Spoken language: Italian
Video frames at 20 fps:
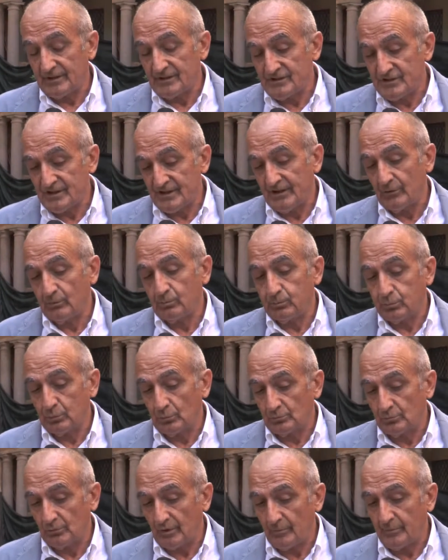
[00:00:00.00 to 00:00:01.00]
se
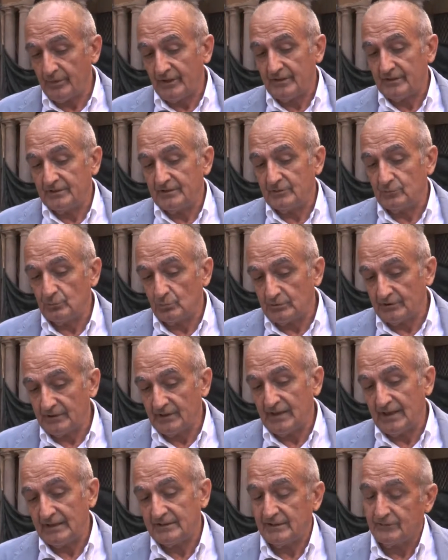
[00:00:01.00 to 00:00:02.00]
opportunamente
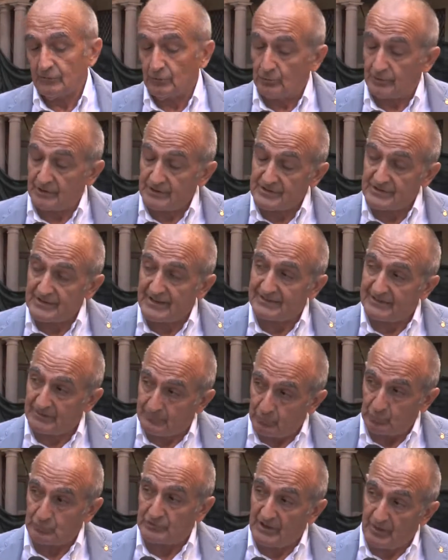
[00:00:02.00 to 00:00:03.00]
tutelati e valorizzati,
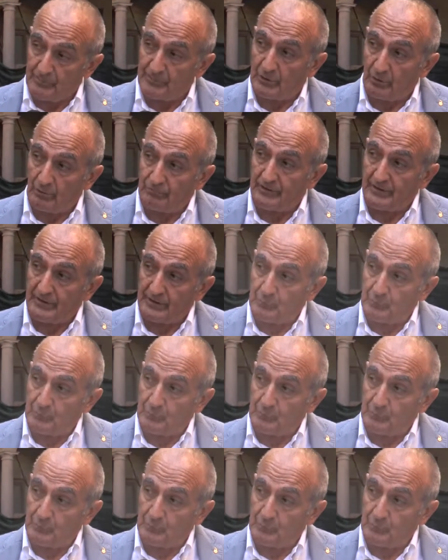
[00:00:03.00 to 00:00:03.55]
potrebbero fare